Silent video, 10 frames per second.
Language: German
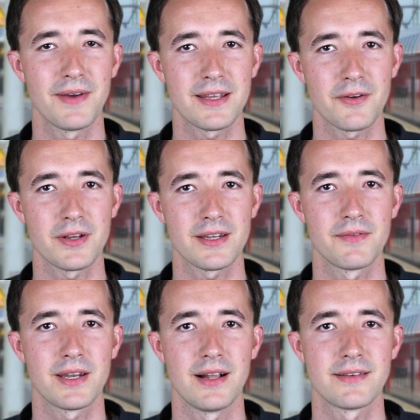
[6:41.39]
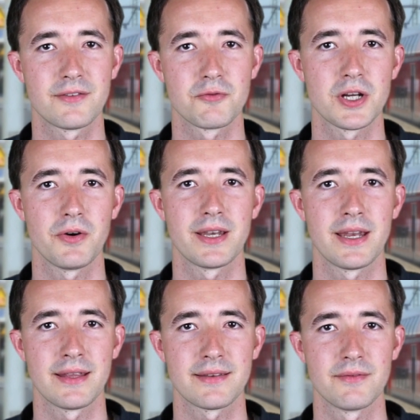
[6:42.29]
wenn ich euch dann wieder als Zuschauer in
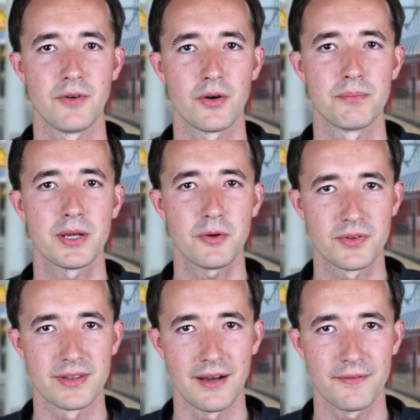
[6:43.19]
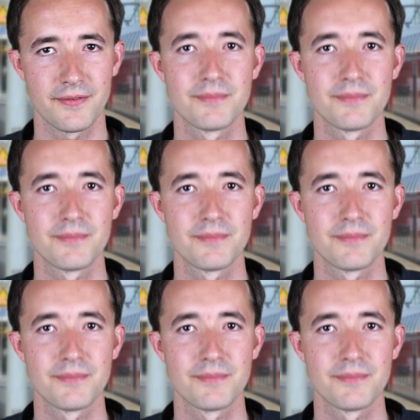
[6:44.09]
den nächsten Wochen begrüßen darf.